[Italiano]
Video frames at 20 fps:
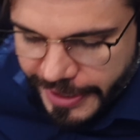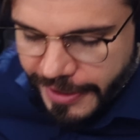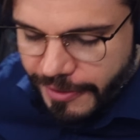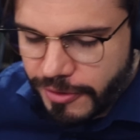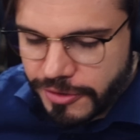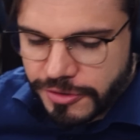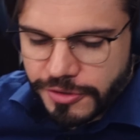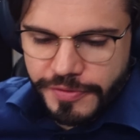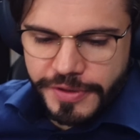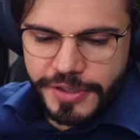in
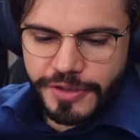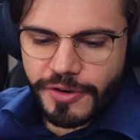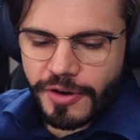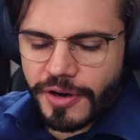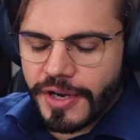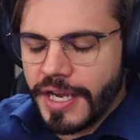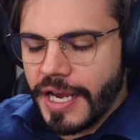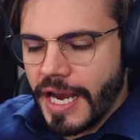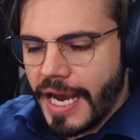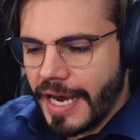questo video
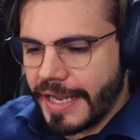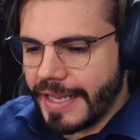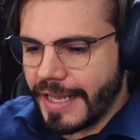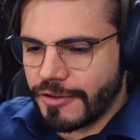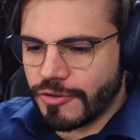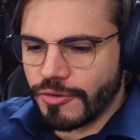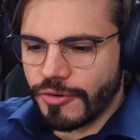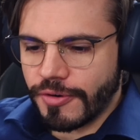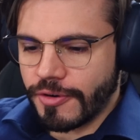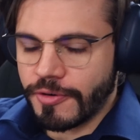ha
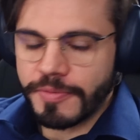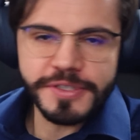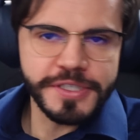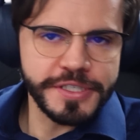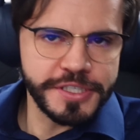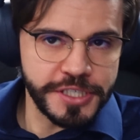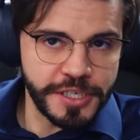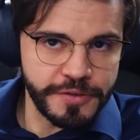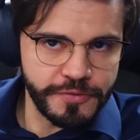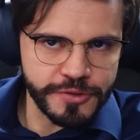dato, come se
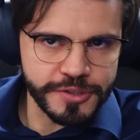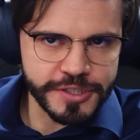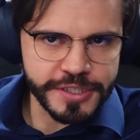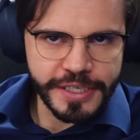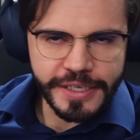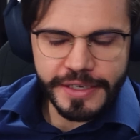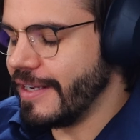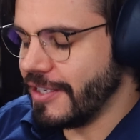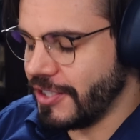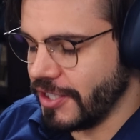ce ne
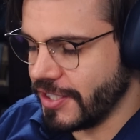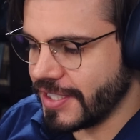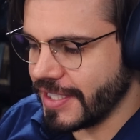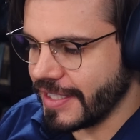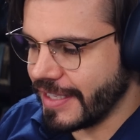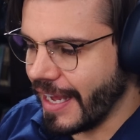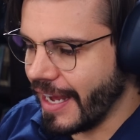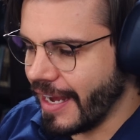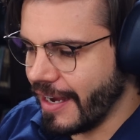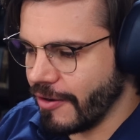fosse
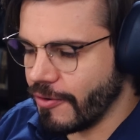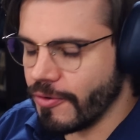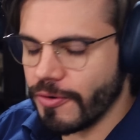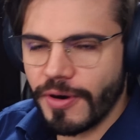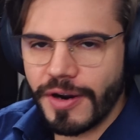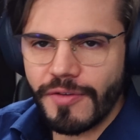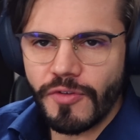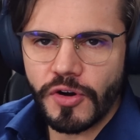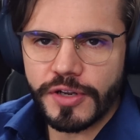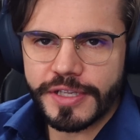necessità, ancora
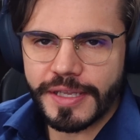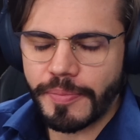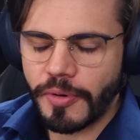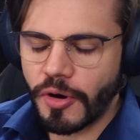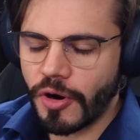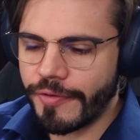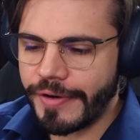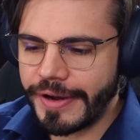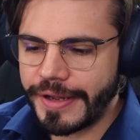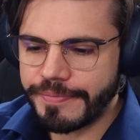una volta
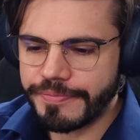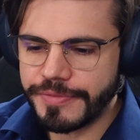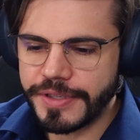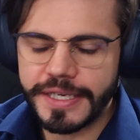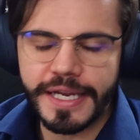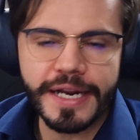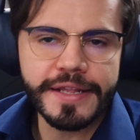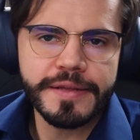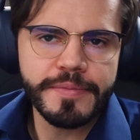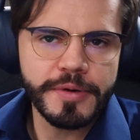prova di
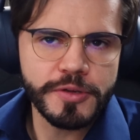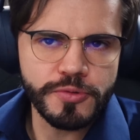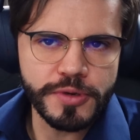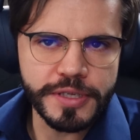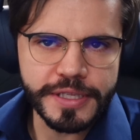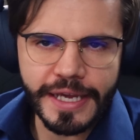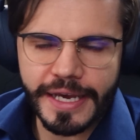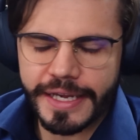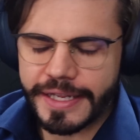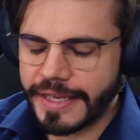grande
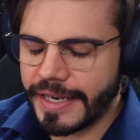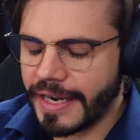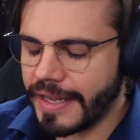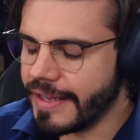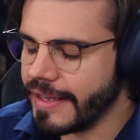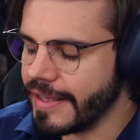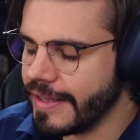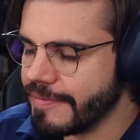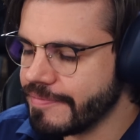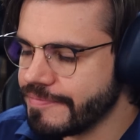maturità e di
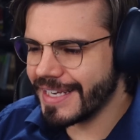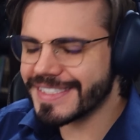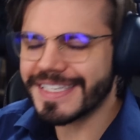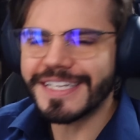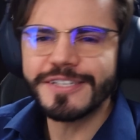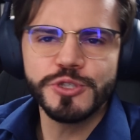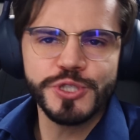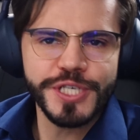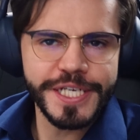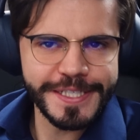grande anche
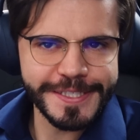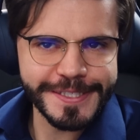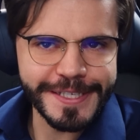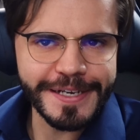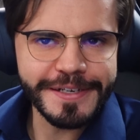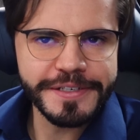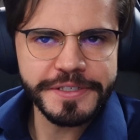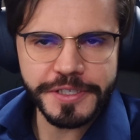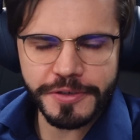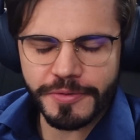
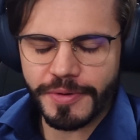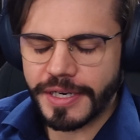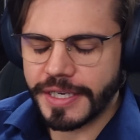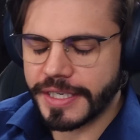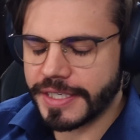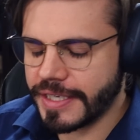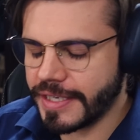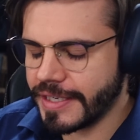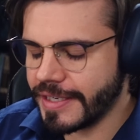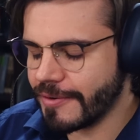saggezza in qualche,
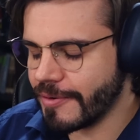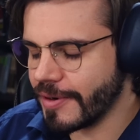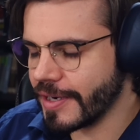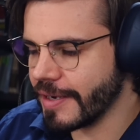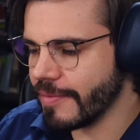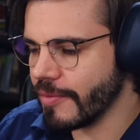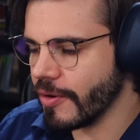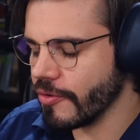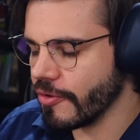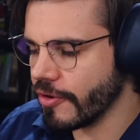in qualche
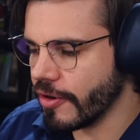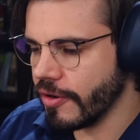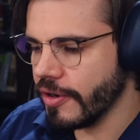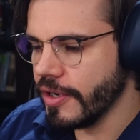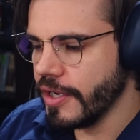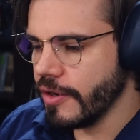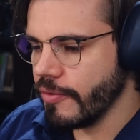modo, no?